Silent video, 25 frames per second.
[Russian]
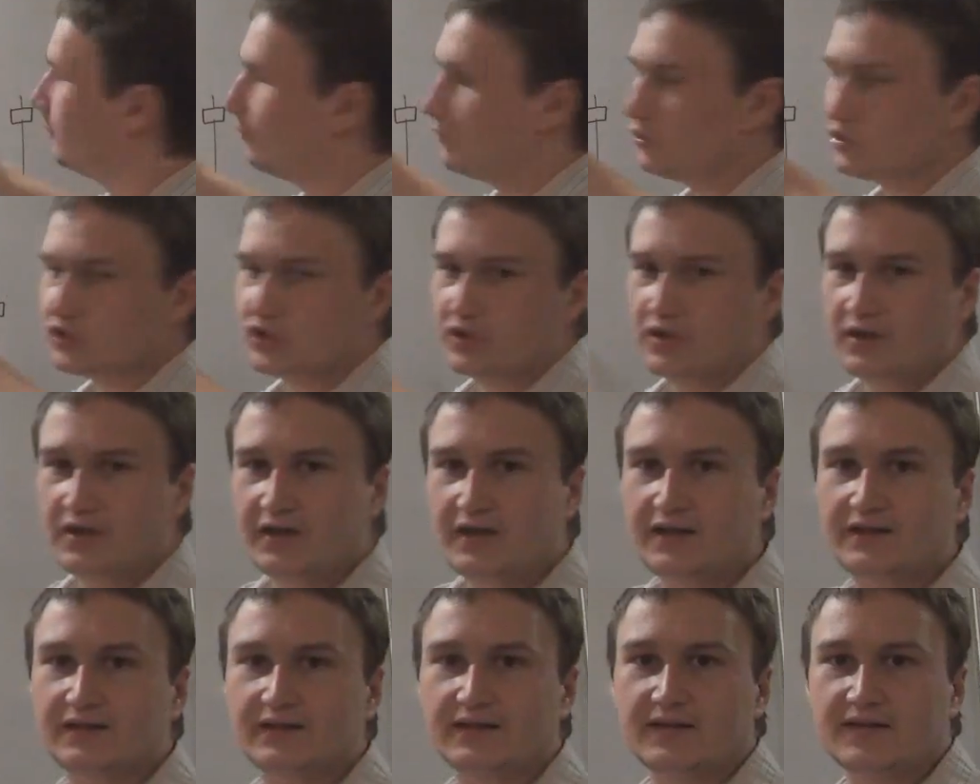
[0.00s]
Можно ли
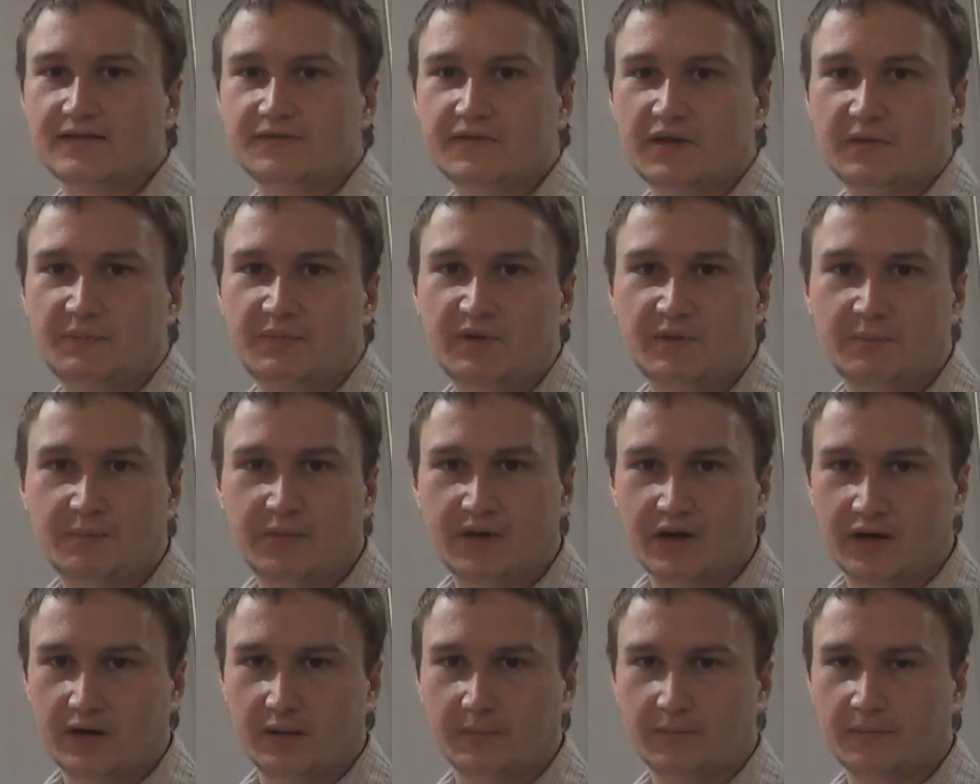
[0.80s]
это назвать
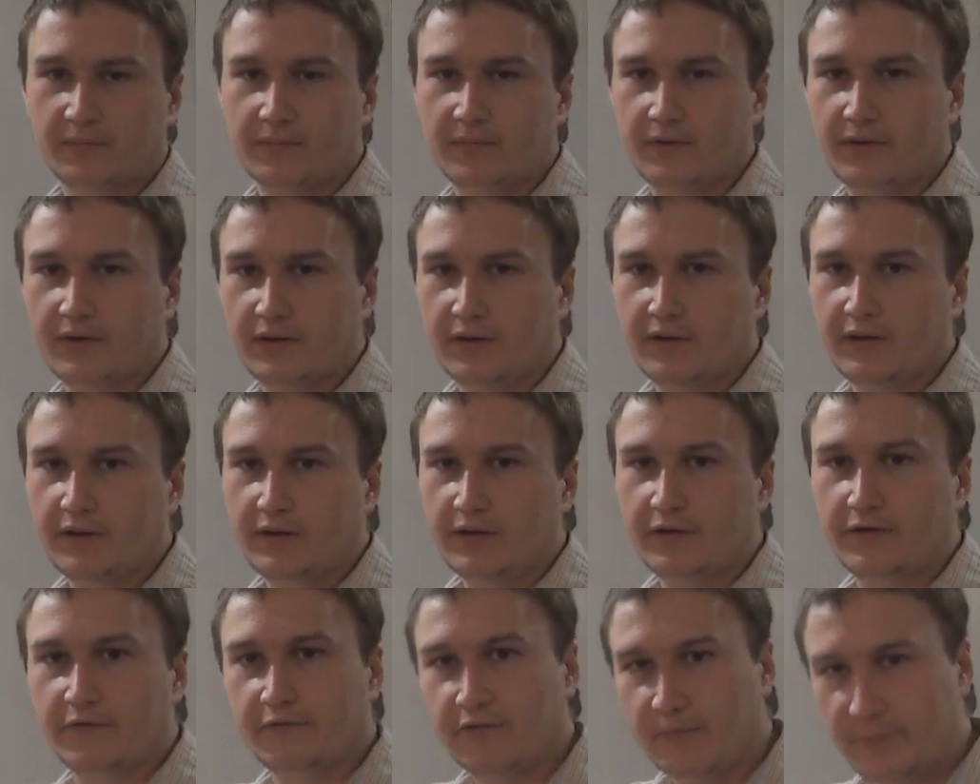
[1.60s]
пинбаром?
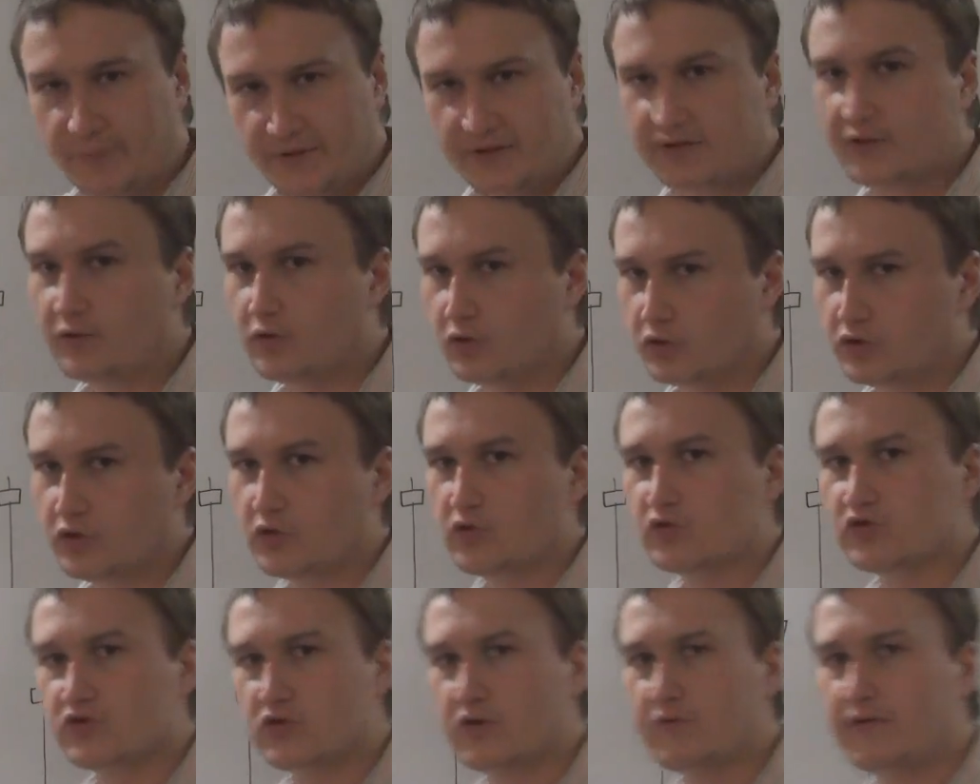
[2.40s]
В определенных
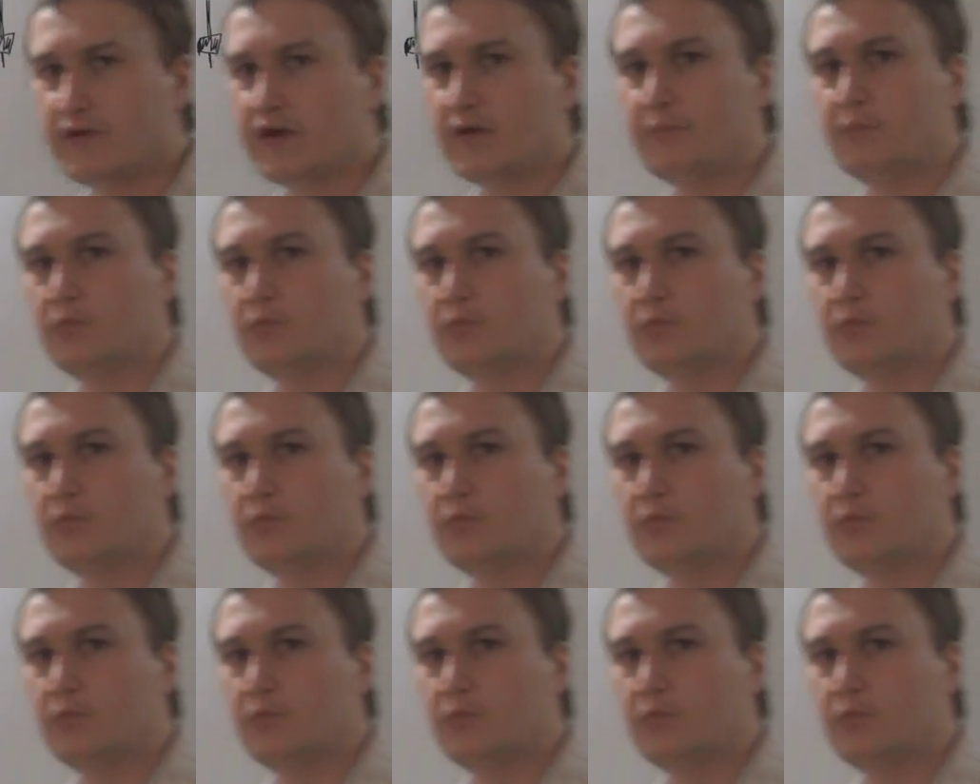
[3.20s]
условиях